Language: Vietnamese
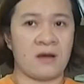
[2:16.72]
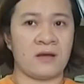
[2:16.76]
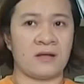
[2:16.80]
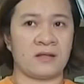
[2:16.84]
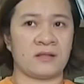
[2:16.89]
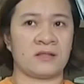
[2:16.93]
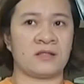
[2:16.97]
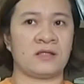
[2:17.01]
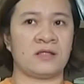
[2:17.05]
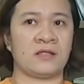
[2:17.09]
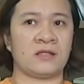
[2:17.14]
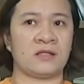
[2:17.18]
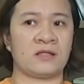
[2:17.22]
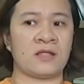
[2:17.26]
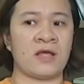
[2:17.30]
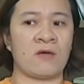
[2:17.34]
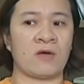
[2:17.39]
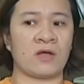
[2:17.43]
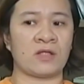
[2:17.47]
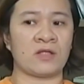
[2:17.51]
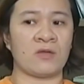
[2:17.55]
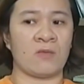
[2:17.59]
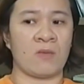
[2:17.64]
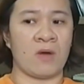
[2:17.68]
Rồi thì
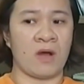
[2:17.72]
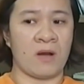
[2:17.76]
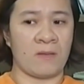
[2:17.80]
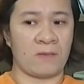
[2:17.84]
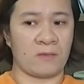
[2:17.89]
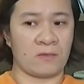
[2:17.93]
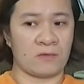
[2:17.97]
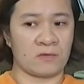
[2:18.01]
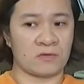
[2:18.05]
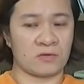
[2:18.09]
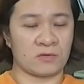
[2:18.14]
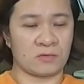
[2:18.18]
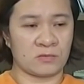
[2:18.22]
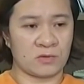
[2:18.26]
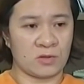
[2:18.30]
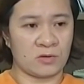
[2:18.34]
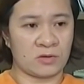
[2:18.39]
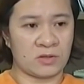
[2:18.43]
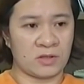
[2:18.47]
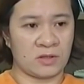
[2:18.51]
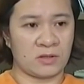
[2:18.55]
theo cái tổng hợp của chúng tôi